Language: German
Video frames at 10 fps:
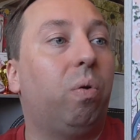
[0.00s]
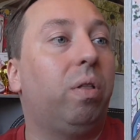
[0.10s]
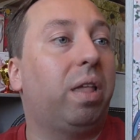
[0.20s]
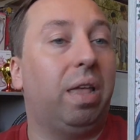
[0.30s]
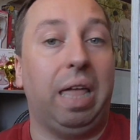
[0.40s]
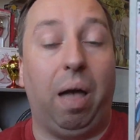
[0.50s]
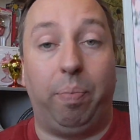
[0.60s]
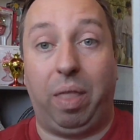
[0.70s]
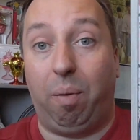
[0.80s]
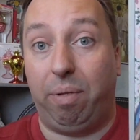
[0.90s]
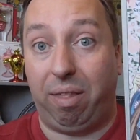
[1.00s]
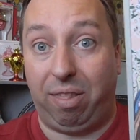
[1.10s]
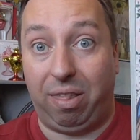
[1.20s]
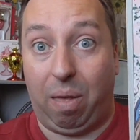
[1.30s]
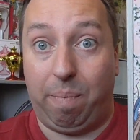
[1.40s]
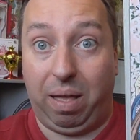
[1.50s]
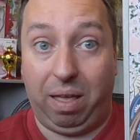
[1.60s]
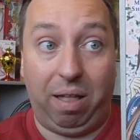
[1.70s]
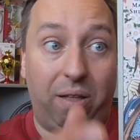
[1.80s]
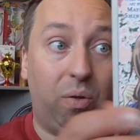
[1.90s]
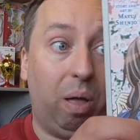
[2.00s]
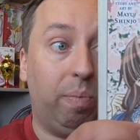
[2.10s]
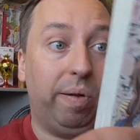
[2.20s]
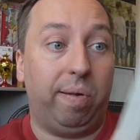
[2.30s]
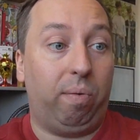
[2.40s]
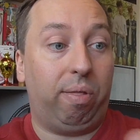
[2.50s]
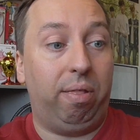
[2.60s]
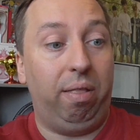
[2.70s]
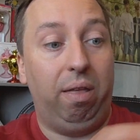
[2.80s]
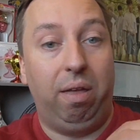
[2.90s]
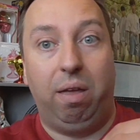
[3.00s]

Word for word: Und äh, ja, damit ist dieser Manga dann auch abgeschlossen.